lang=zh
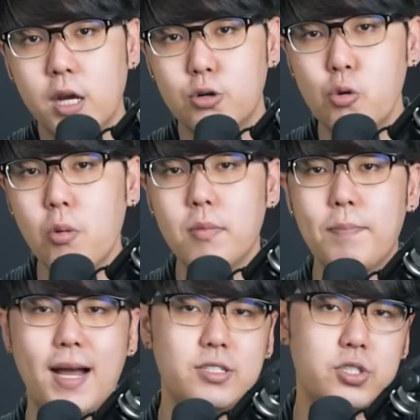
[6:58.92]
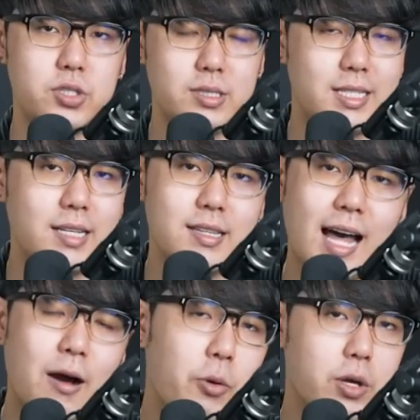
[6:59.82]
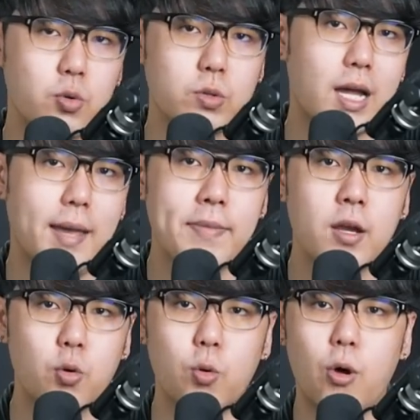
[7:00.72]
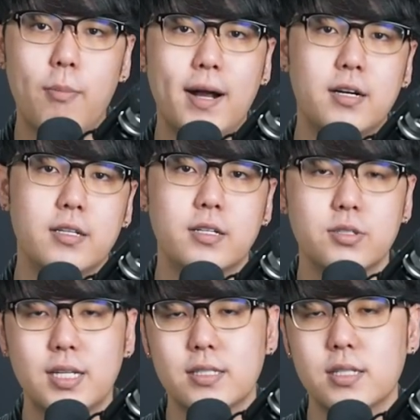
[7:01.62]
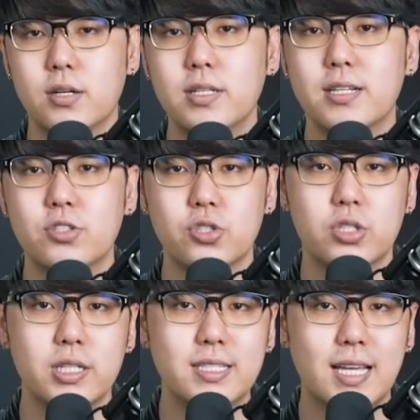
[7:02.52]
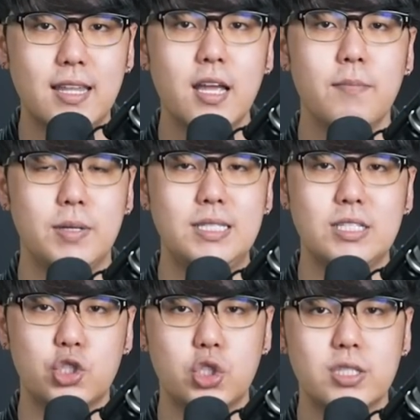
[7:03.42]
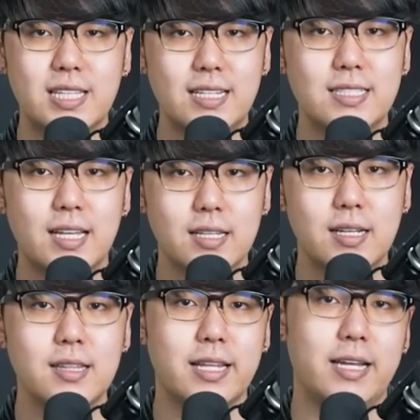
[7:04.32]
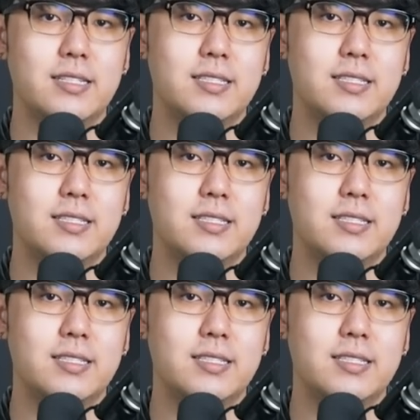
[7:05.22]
如果我们把时间拉回古代，古罗马人呢就相信哦，一天只吃一餐，比起吃三餐更来